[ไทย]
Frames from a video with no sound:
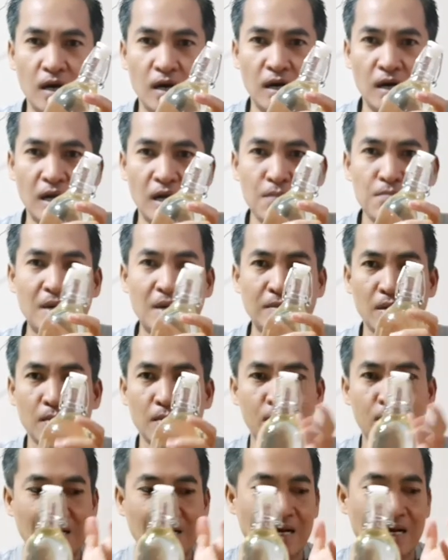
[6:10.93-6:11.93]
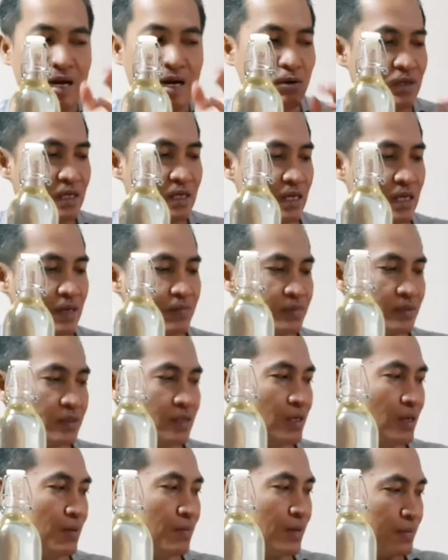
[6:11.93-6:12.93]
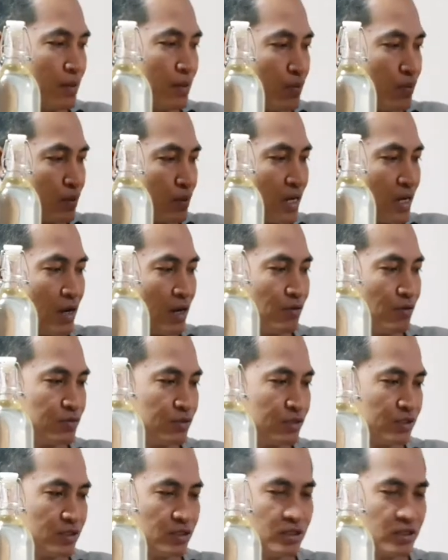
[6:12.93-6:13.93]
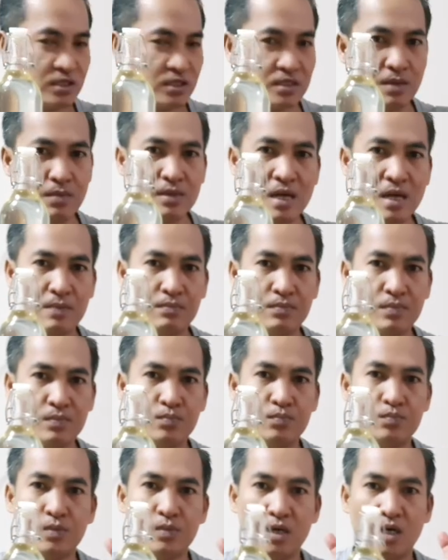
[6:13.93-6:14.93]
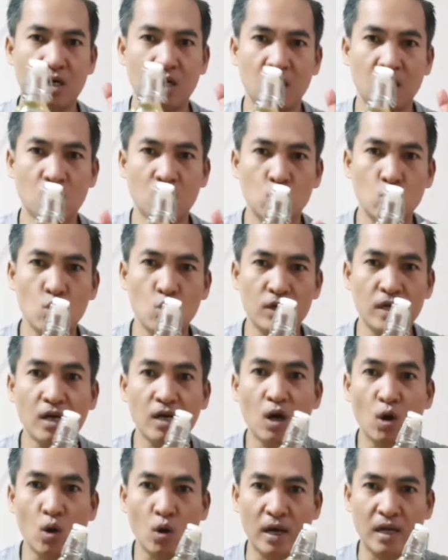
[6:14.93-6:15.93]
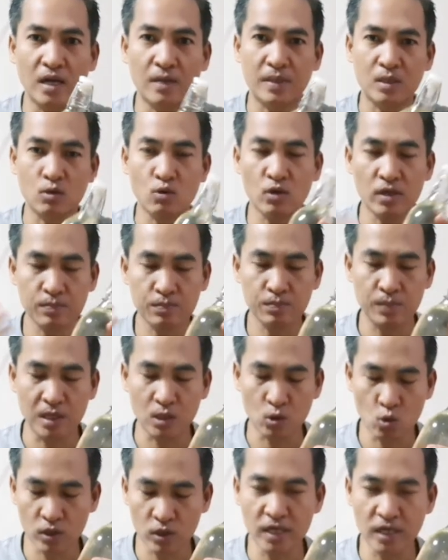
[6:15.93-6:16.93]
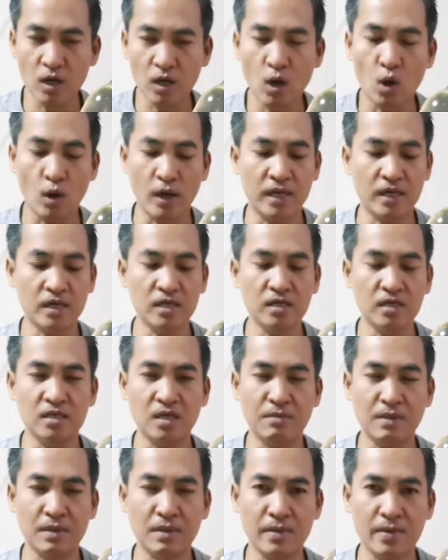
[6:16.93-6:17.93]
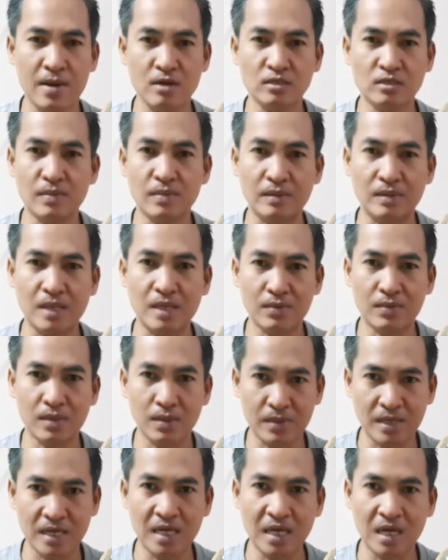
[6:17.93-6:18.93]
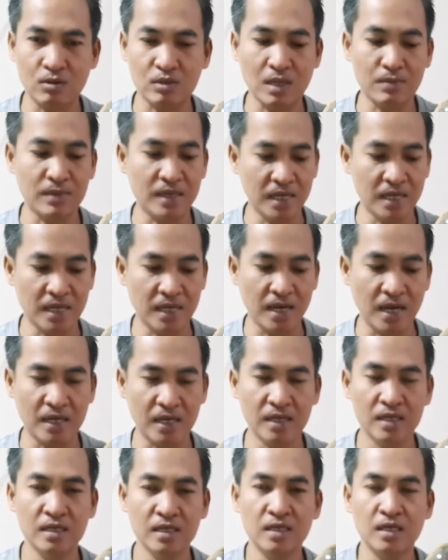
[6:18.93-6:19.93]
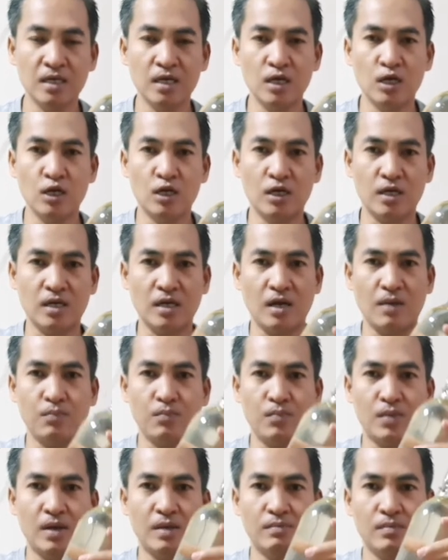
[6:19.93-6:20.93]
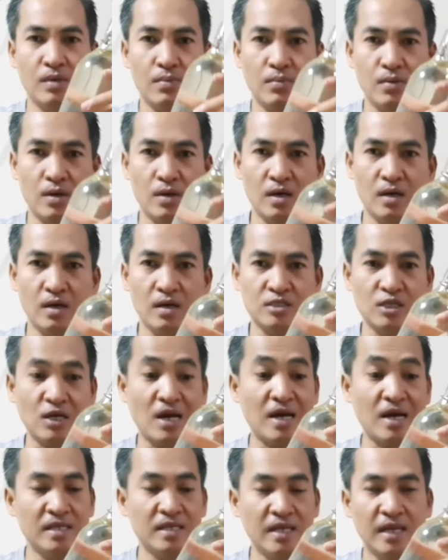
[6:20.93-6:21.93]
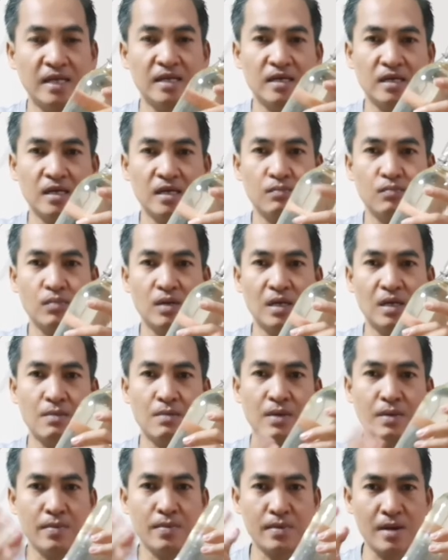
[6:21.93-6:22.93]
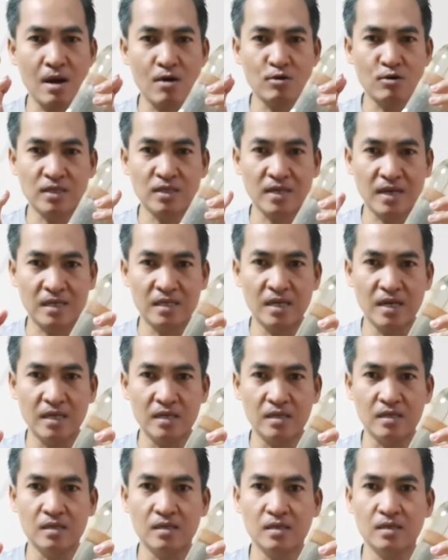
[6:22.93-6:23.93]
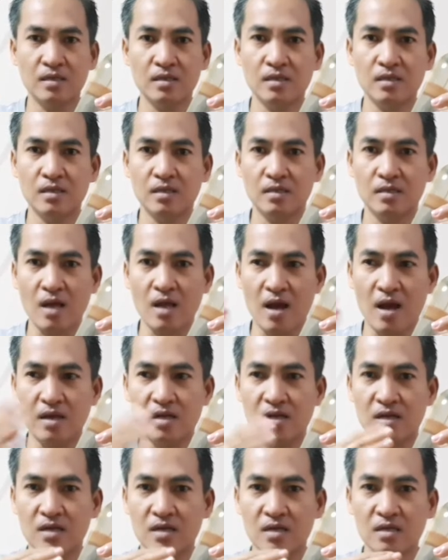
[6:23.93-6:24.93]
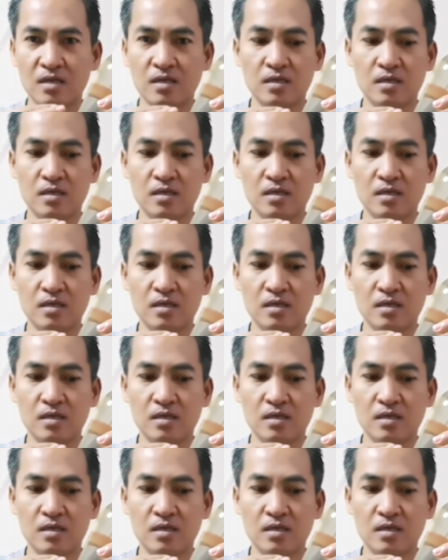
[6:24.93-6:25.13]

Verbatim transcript: น้ำมันมะพร้าวนะครับน้ำมันมะพร้าวสำหรับคุกกิ้งออยล์เป็นเป็นคุกกิ้งออยล์ก็คือน้ำมันมะพร้าวสำหรับทำกับข้าวทำอาหารนะครับเป็นสกัดเย็นนะครับเป็นน้ำมันมะพร้าวสกัดเย็น แต่อันนี้คือ